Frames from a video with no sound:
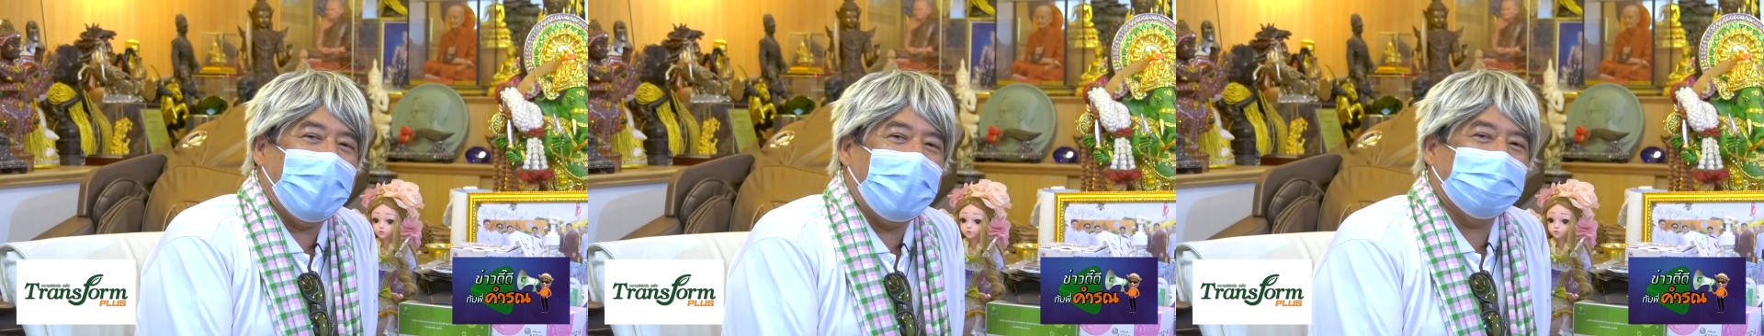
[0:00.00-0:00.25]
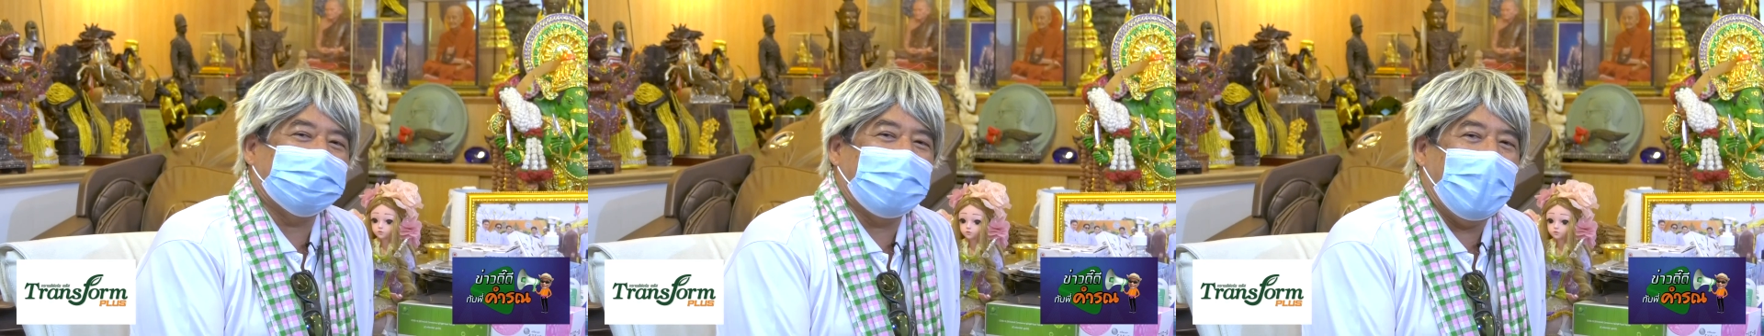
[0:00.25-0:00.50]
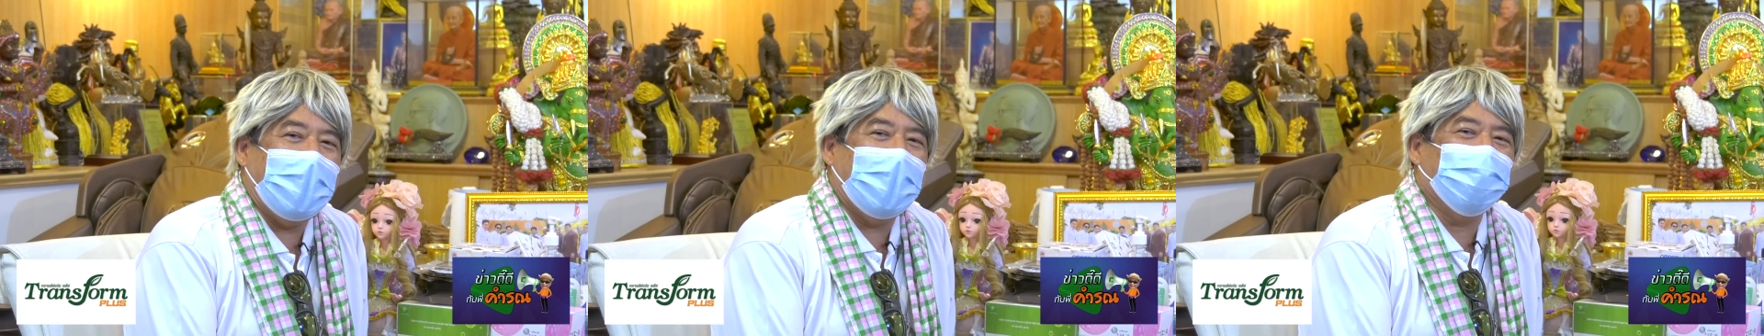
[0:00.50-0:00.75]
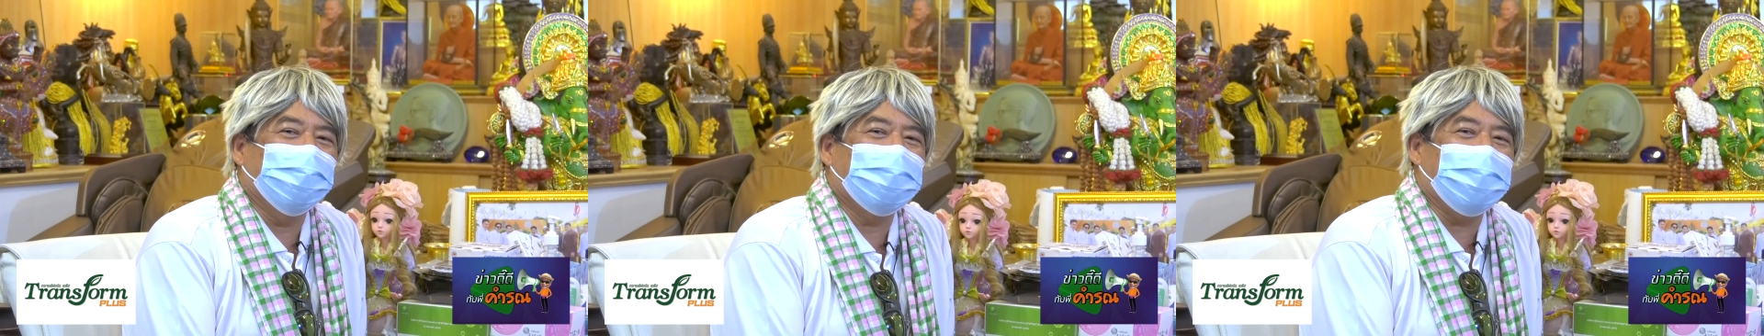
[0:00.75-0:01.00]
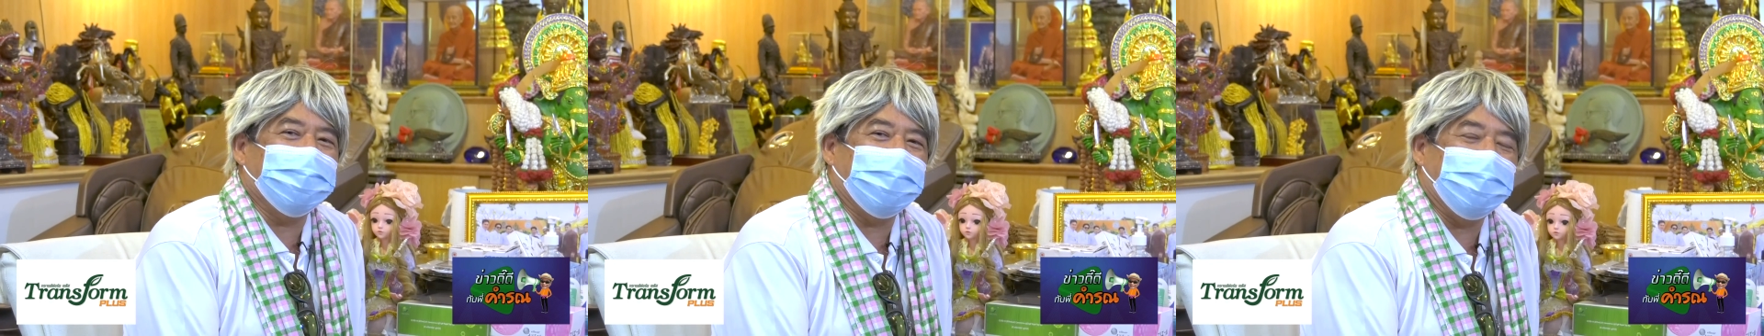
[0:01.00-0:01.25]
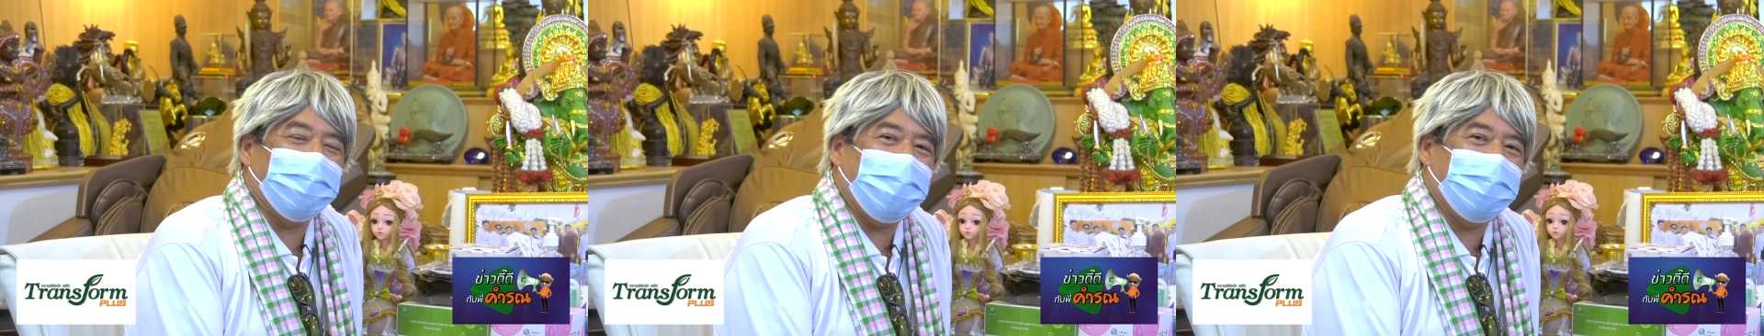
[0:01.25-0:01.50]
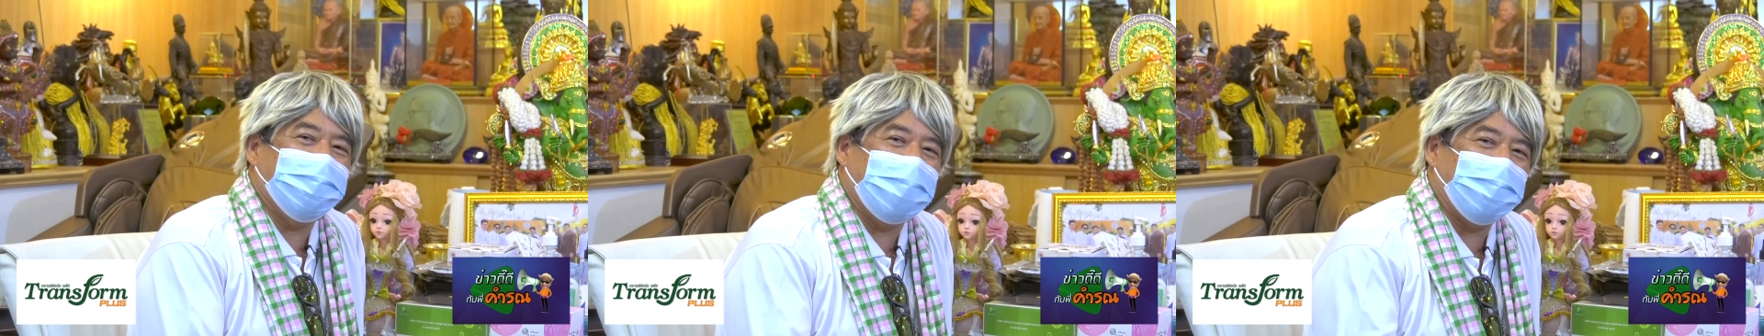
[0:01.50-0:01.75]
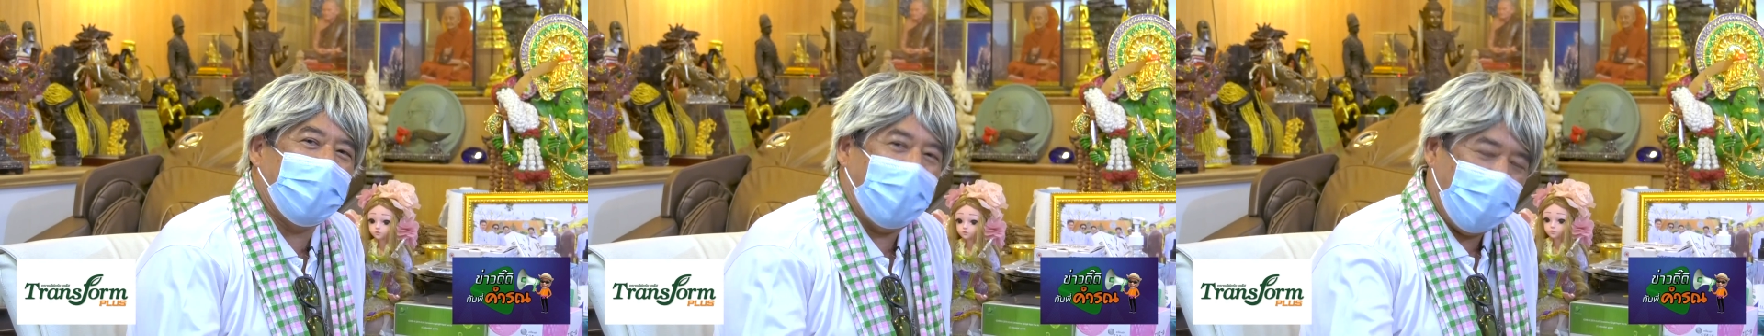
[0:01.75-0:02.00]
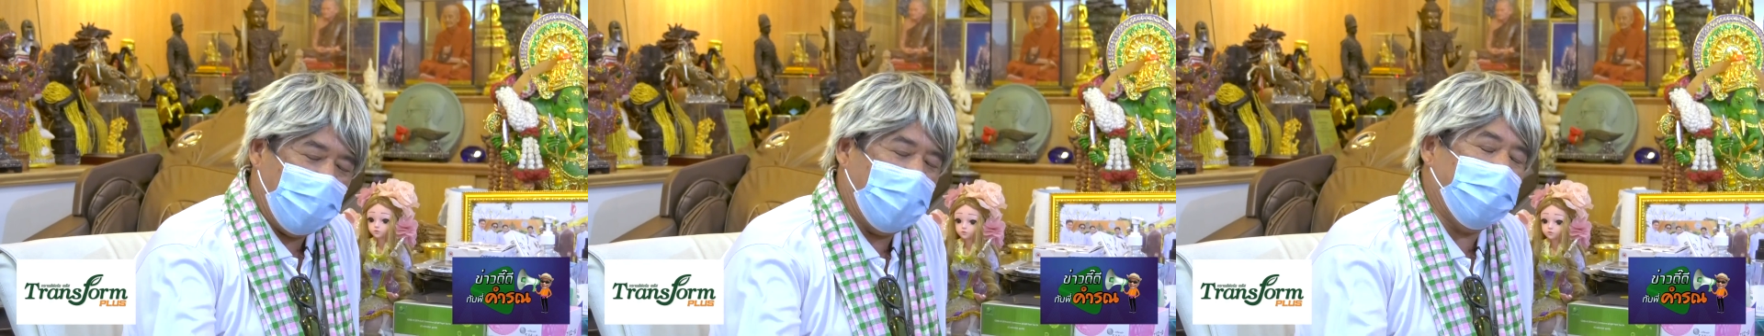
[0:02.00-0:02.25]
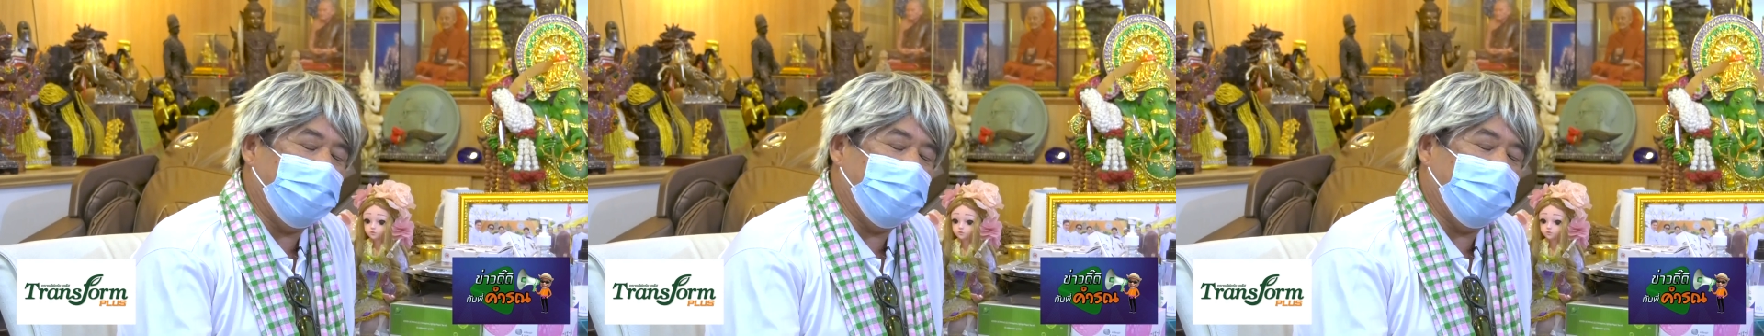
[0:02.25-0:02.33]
ลา 3-40 ปีที่ทำข่าวมา